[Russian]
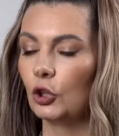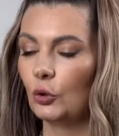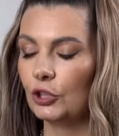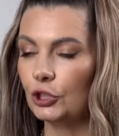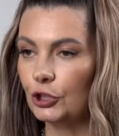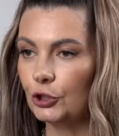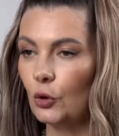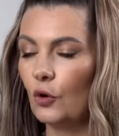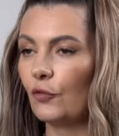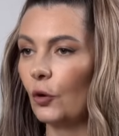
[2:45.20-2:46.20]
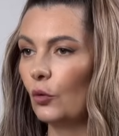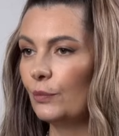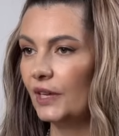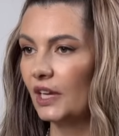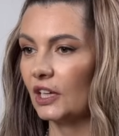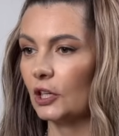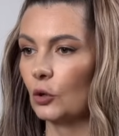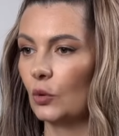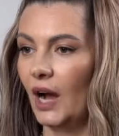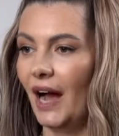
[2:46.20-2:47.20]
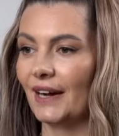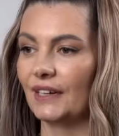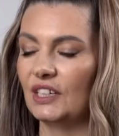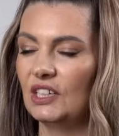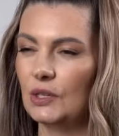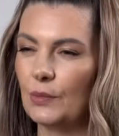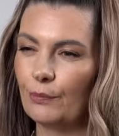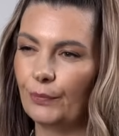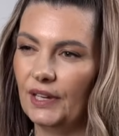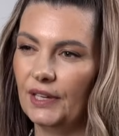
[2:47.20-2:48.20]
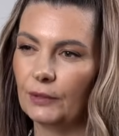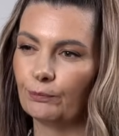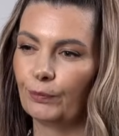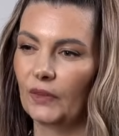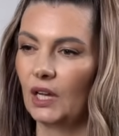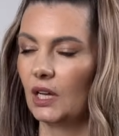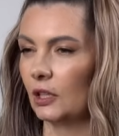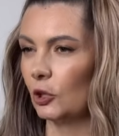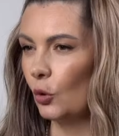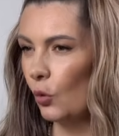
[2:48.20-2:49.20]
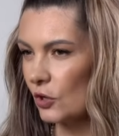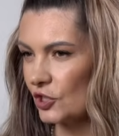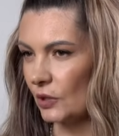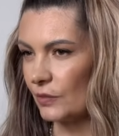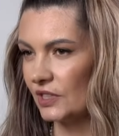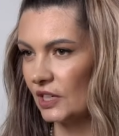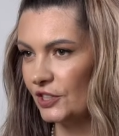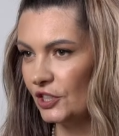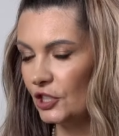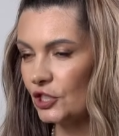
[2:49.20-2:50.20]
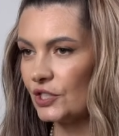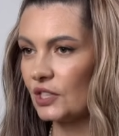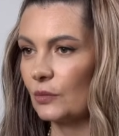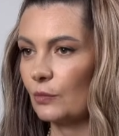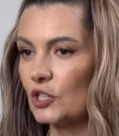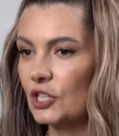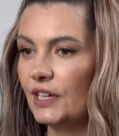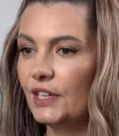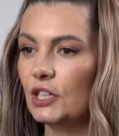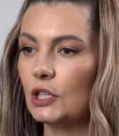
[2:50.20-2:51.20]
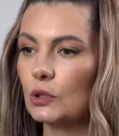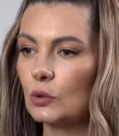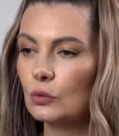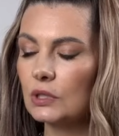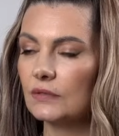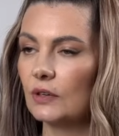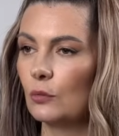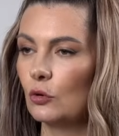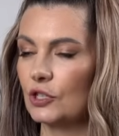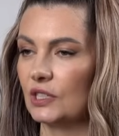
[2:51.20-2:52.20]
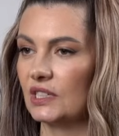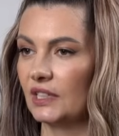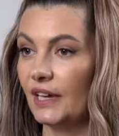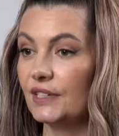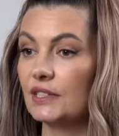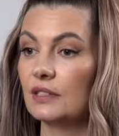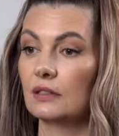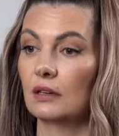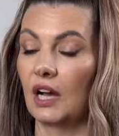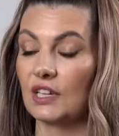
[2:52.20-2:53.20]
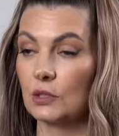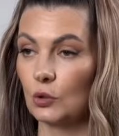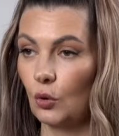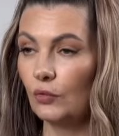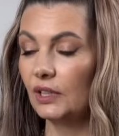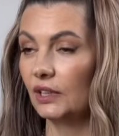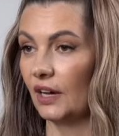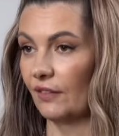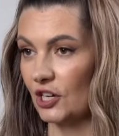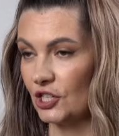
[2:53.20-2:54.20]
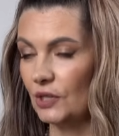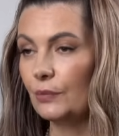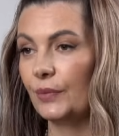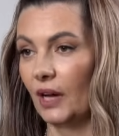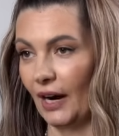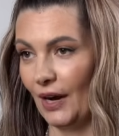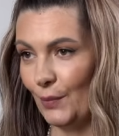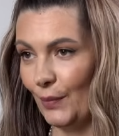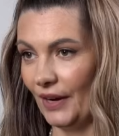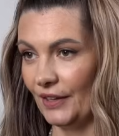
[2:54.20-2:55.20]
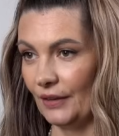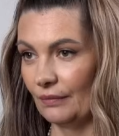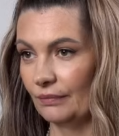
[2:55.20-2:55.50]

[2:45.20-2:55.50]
Но еще в умелых руках и при должном стратегическом мышлении искусство может стать основой для вашей пиар-компании.